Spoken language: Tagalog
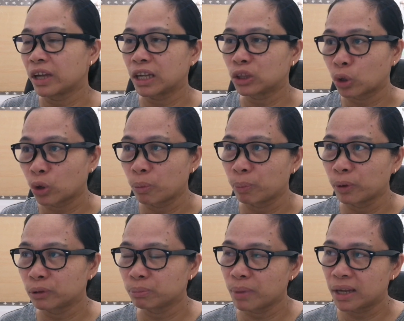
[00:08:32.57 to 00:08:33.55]
very
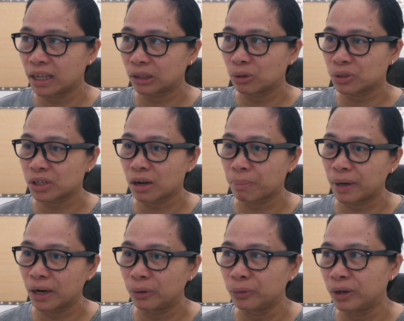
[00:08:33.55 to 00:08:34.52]
troubled man ito sa
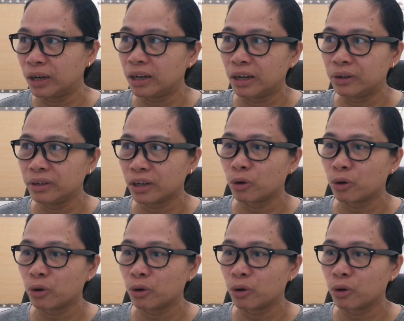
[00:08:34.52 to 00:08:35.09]
kapanahunan na 'yon.